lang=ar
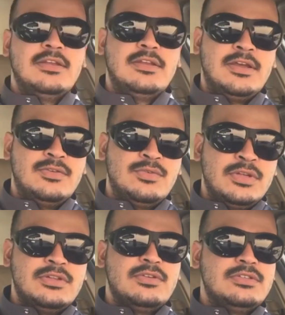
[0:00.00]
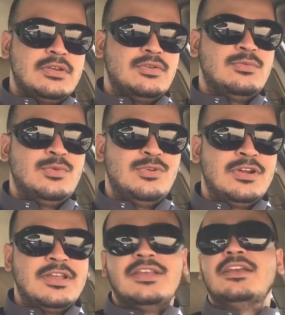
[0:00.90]
لكن نحن ندرس الأمور
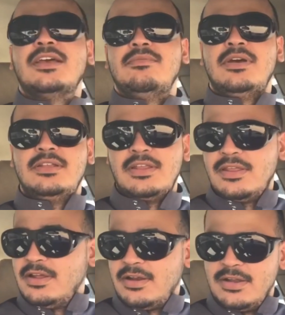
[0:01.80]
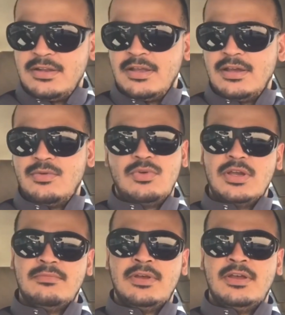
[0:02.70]
كما تظهر لنا أو
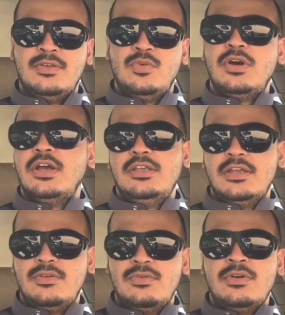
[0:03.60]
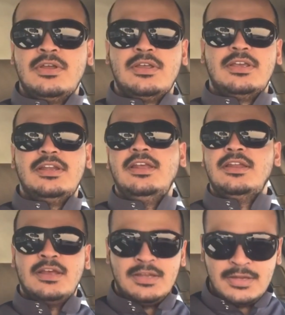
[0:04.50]
كما يخيل
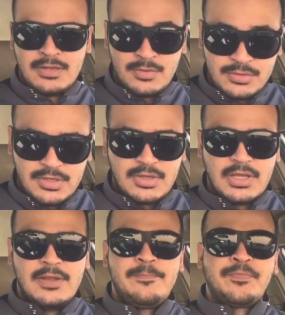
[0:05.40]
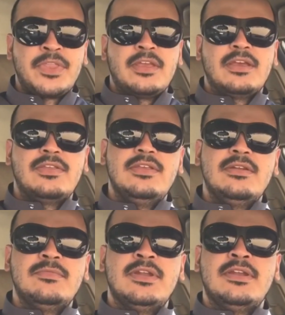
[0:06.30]
إلينا أننا ندركها
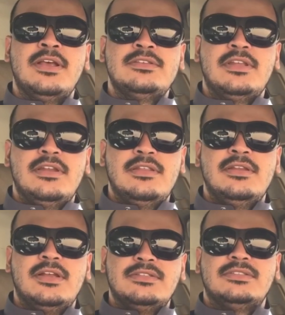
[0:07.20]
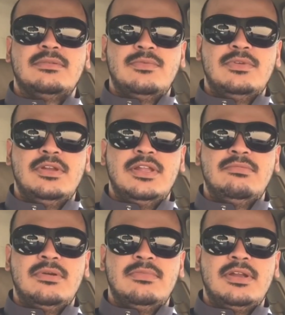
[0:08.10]
كثير من الناس الذين يتعصبون
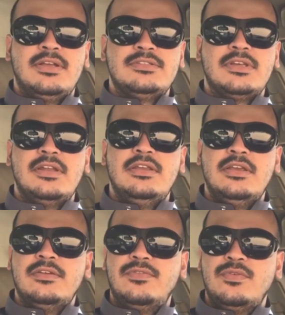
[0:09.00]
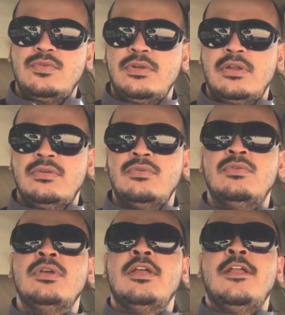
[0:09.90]
للإمام الغزالي ينفون عنه